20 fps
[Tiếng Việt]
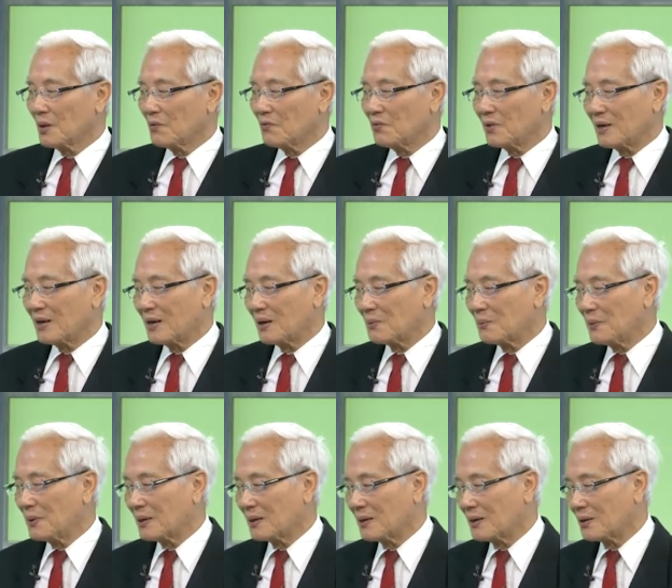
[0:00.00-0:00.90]
và đặc
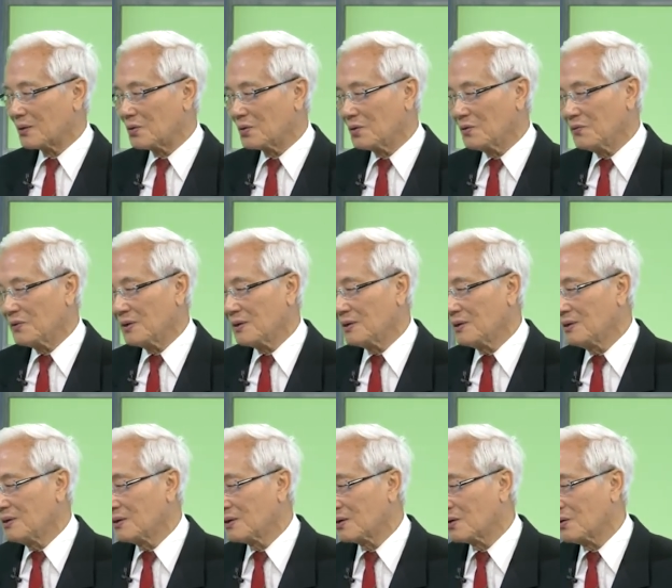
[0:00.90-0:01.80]
biệt là thưa quý vị
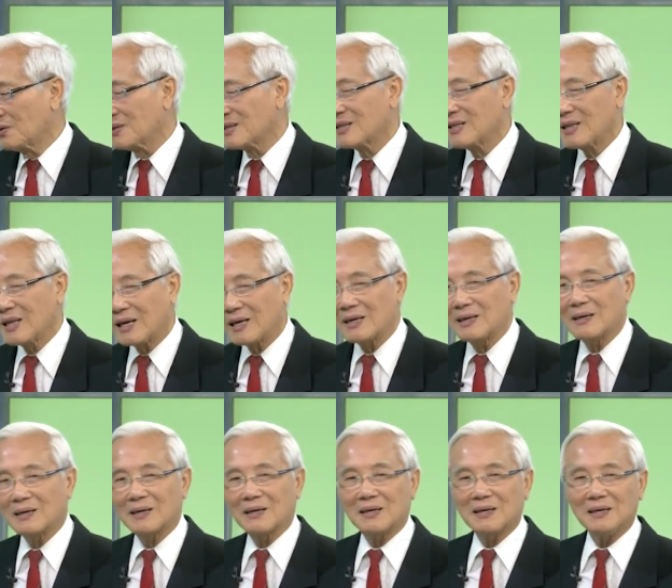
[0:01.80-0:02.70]
đừng có dặn
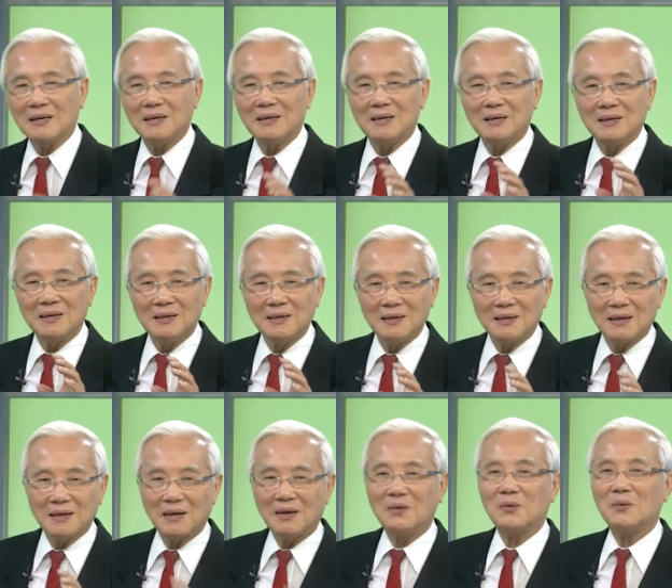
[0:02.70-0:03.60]
khi đi
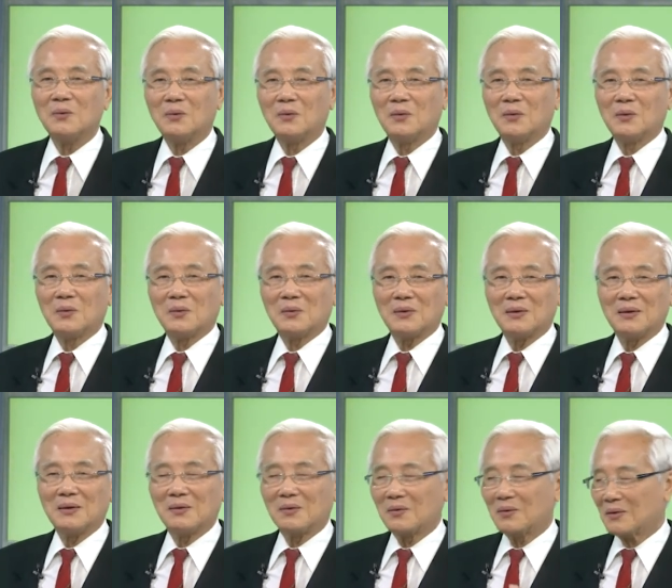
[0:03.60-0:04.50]
cầu
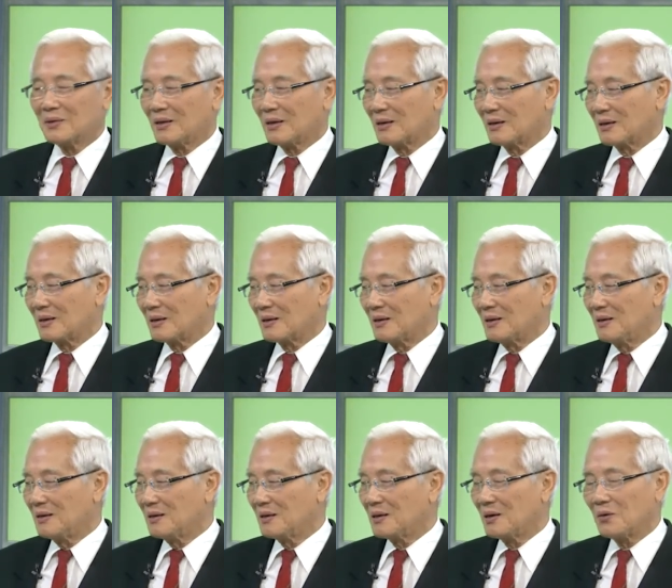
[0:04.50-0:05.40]
đừng có dặn khi
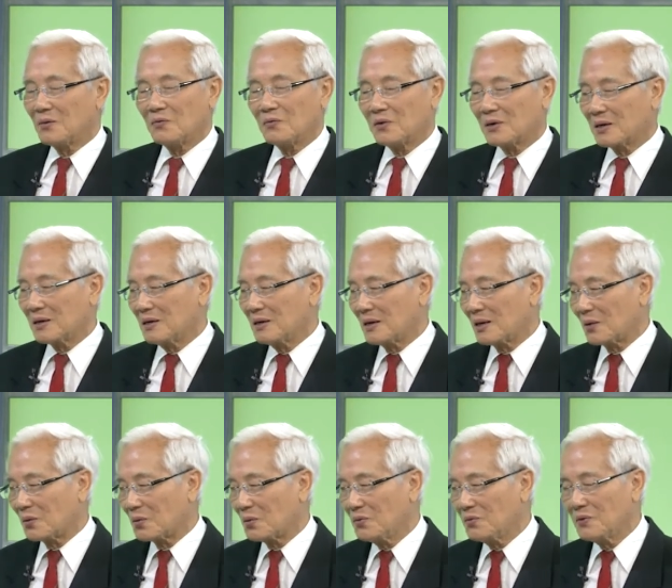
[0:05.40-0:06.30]
đi cầu và khi
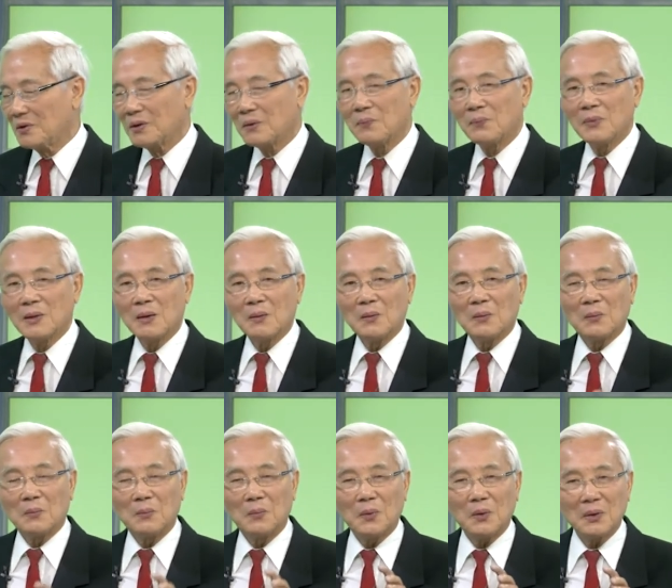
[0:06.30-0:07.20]
nào quý vị
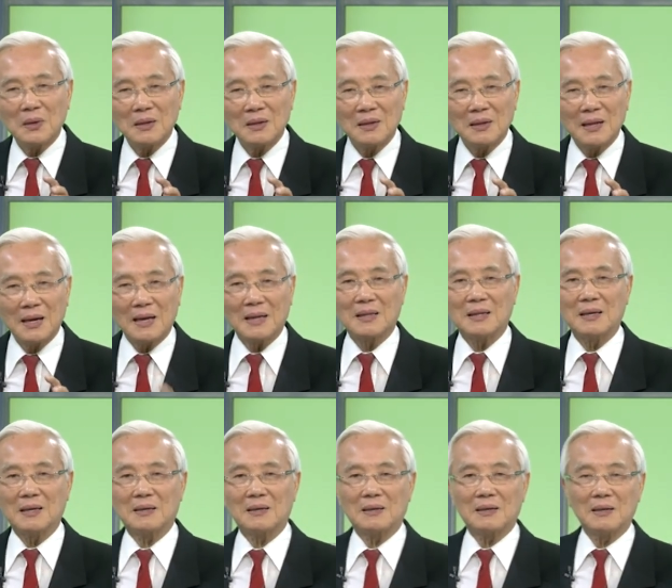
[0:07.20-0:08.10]
mót đại
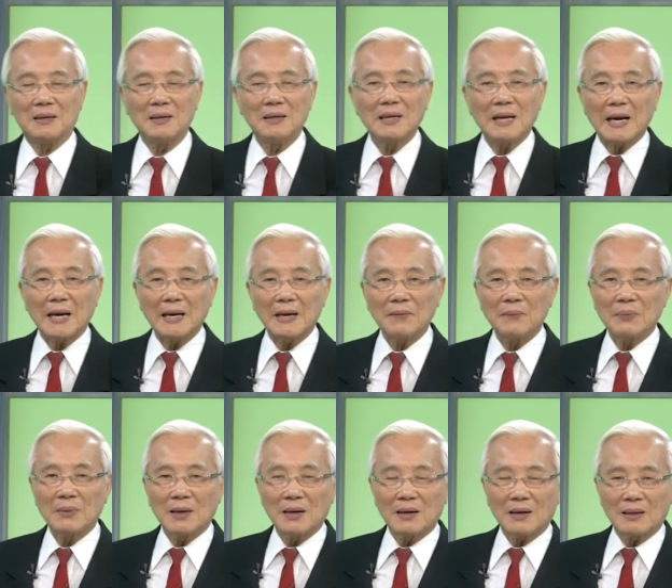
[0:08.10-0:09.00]
tiện thì đi ngay
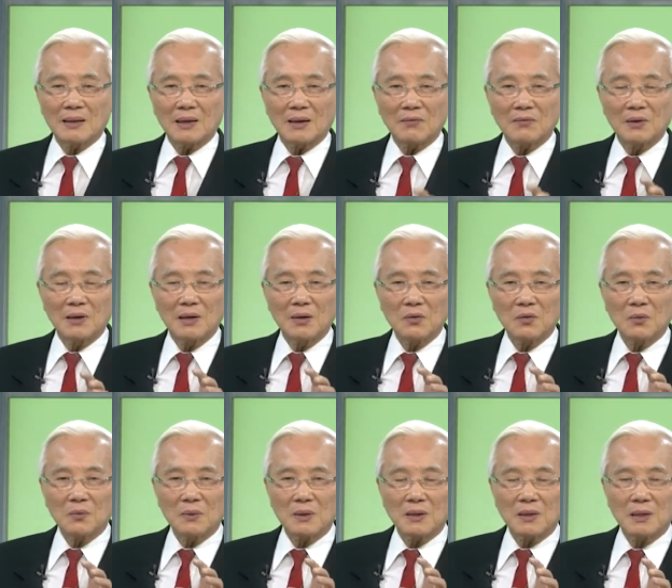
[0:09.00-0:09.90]
là tại vì nếu
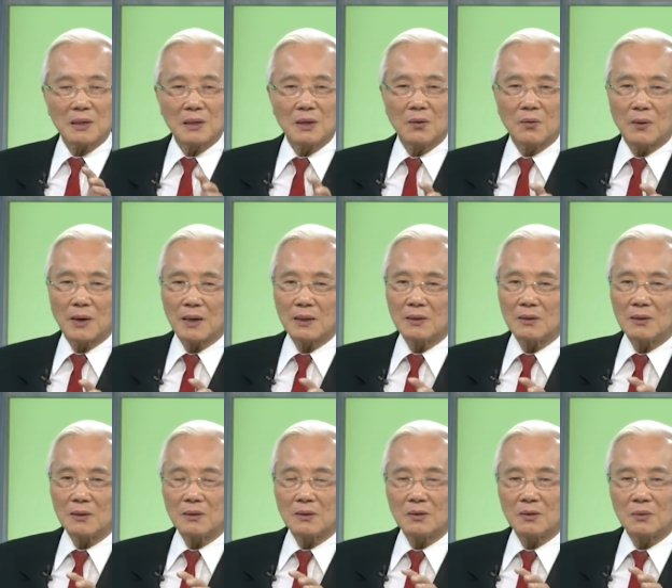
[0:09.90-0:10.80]
chúng ta trì hoãn
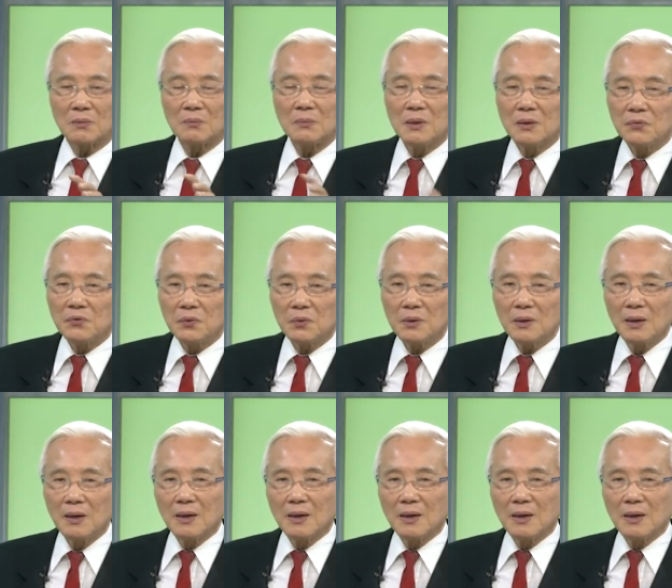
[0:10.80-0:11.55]
chừng độ 10 phút